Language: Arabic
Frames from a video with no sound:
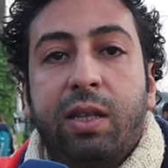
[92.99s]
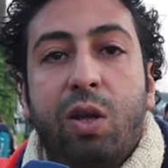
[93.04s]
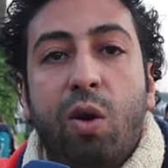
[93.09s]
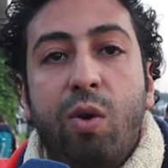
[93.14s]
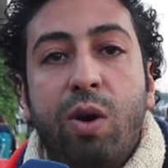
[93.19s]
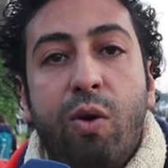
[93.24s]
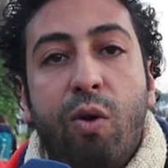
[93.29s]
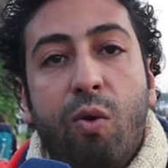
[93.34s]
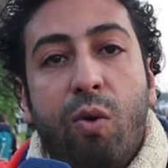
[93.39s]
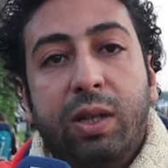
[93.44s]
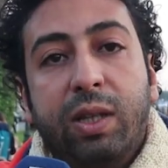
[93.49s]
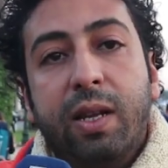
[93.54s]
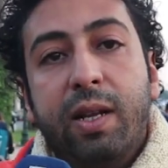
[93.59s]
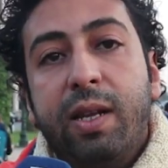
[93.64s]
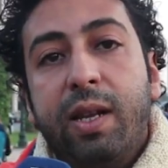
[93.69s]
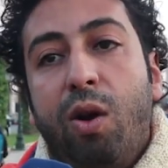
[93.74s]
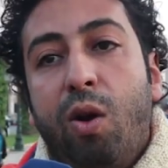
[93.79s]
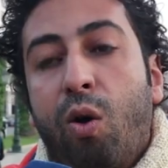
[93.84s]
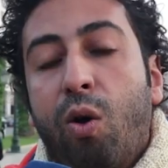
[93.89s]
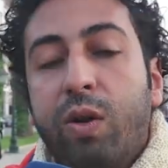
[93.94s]
الدوليه
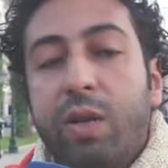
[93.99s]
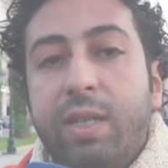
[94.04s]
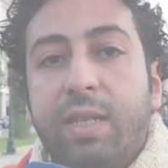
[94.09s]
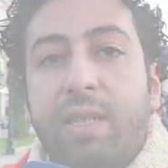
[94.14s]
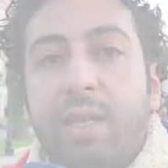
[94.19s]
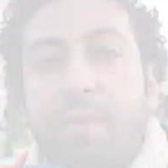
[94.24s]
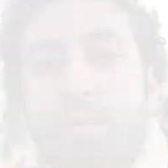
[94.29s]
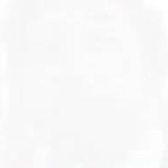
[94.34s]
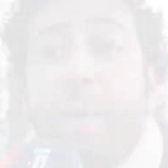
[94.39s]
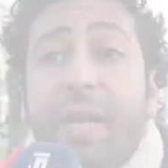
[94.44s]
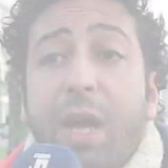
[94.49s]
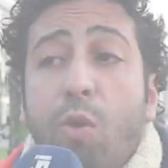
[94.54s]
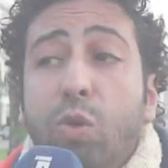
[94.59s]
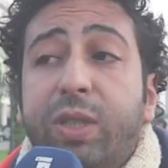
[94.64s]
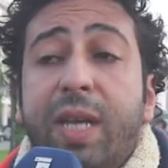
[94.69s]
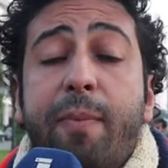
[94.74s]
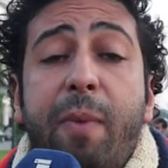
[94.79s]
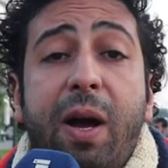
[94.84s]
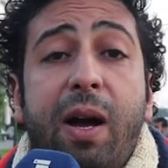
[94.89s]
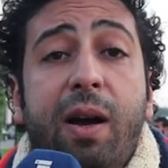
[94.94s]
والوطنيه لحقوق الانسان بعد
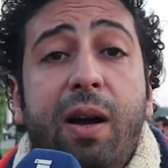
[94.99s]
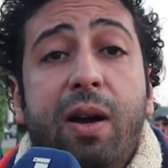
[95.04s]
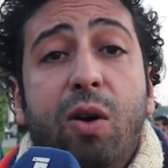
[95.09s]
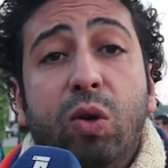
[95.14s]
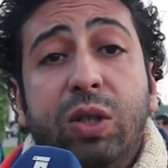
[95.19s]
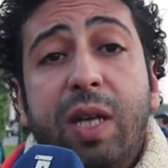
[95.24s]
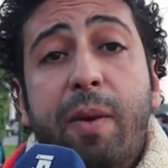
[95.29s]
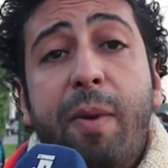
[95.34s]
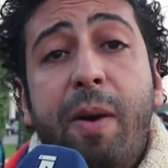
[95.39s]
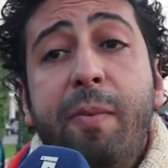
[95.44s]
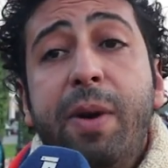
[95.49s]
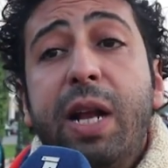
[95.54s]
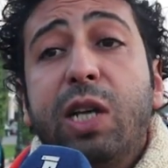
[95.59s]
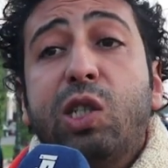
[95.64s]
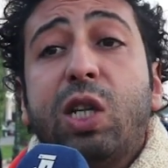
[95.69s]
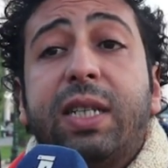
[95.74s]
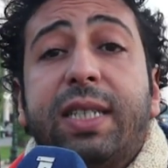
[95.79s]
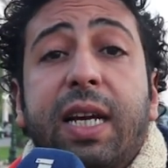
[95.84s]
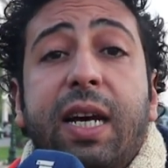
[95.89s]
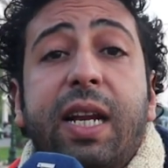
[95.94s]
اتابع اتابع من
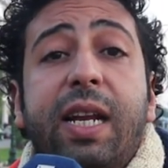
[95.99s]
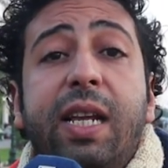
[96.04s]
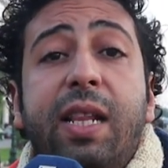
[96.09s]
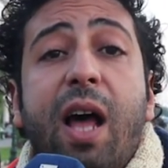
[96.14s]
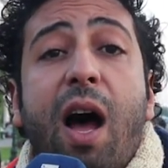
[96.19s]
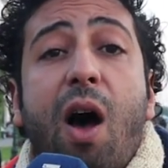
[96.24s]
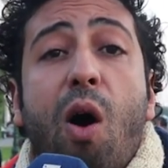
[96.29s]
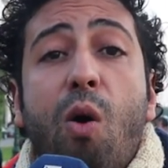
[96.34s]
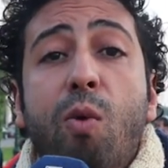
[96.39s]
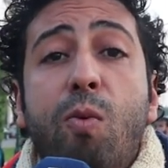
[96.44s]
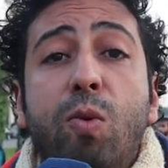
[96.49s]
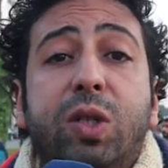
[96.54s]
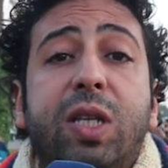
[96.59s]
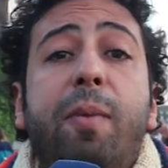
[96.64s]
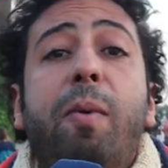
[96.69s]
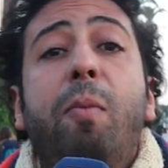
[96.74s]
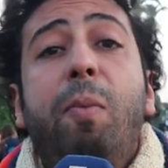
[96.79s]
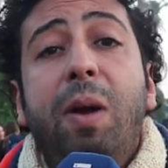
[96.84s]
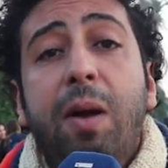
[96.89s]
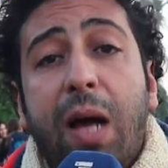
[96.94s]
اجل تغريده
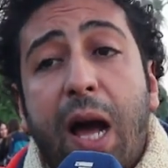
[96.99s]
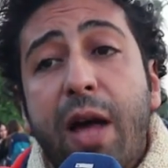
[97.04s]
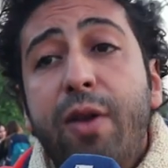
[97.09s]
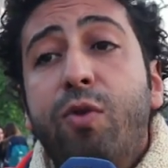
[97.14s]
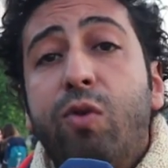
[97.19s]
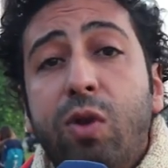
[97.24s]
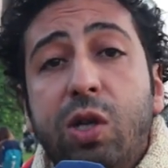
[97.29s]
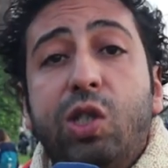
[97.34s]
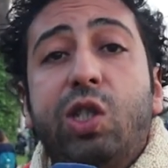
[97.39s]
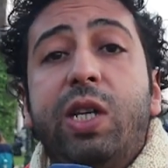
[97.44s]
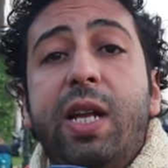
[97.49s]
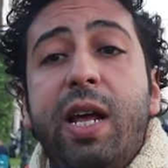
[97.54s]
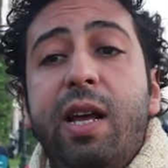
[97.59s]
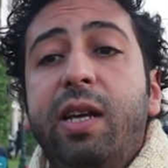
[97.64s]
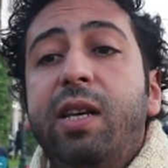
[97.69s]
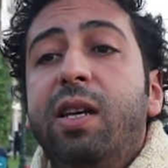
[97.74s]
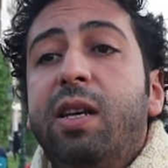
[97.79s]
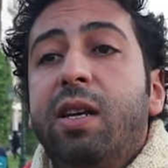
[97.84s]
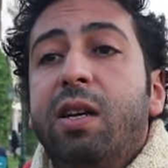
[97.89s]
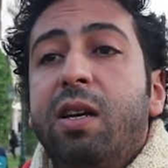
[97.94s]
ومتابع بالقانون
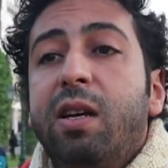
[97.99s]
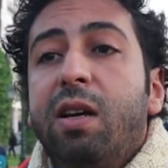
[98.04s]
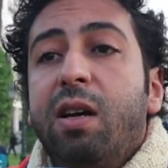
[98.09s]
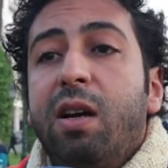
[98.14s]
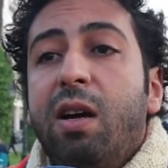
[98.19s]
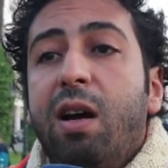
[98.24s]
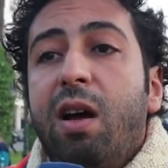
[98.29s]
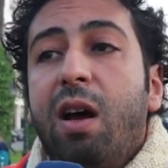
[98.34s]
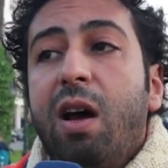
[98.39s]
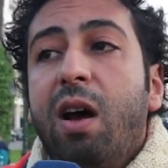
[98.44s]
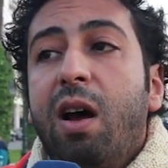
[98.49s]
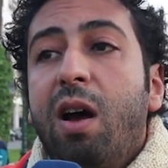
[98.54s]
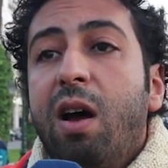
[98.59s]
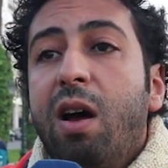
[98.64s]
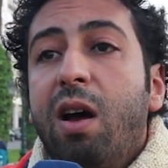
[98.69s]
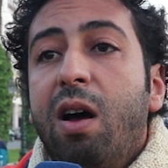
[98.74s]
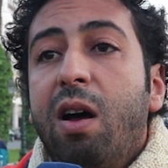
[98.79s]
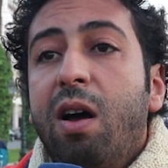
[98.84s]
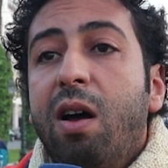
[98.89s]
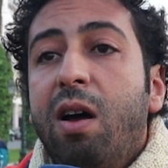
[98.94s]
الجنائي هذه
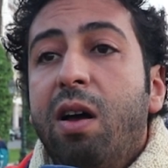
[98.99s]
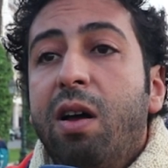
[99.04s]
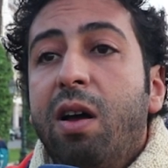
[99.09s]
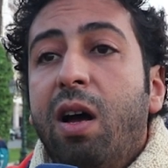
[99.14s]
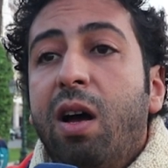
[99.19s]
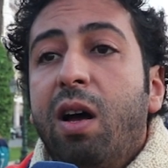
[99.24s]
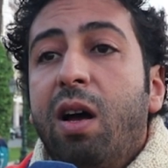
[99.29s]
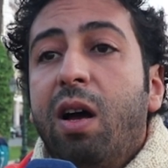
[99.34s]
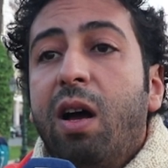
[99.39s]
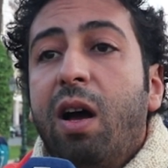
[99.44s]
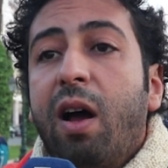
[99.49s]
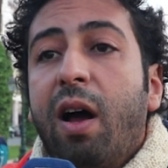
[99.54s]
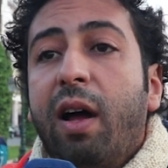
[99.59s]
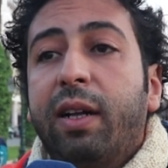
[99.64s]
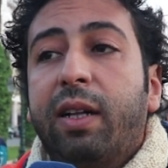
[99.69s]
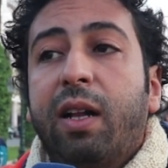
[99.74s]
آه،